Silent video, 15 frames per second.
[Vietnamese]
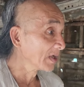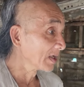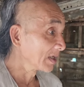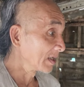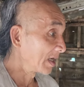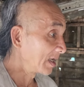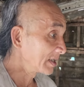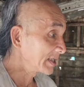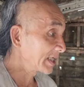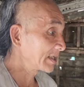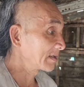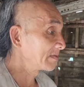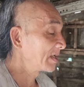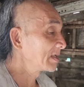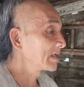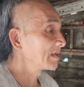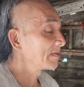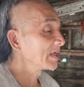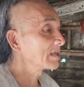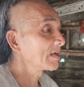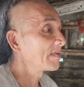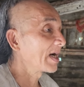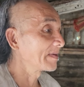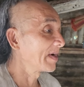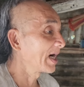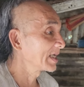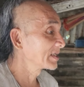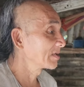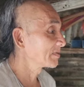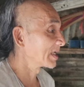mưa lớn nha nó mới có bài
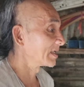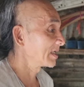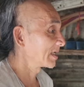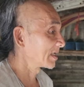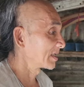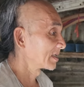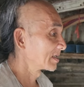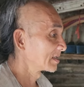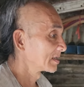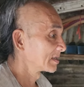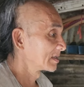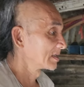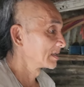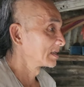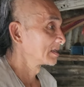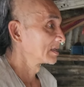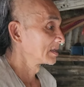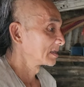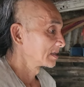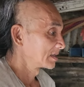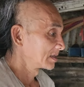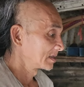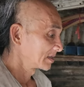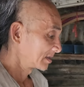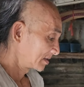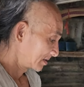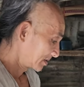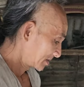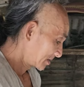bay chút đỉnh hả? dạ chú lại đó ngồi đi chú chú